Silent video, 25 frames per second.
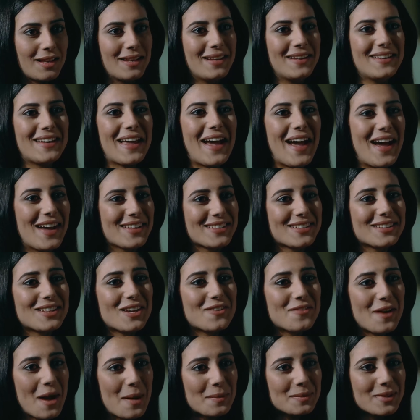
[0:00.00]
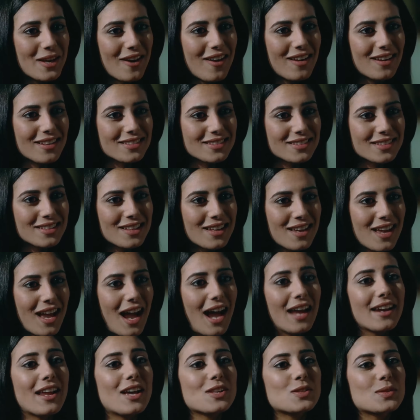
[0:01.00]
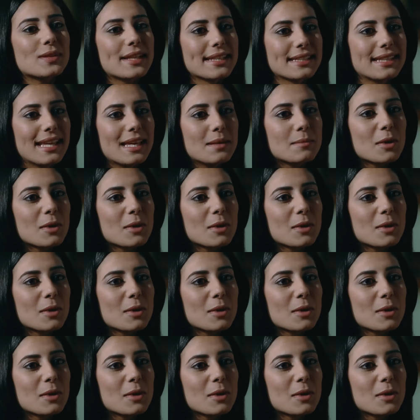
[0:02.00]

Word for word: لا حضرتك فهمت غلط انا اقصد هتلاقي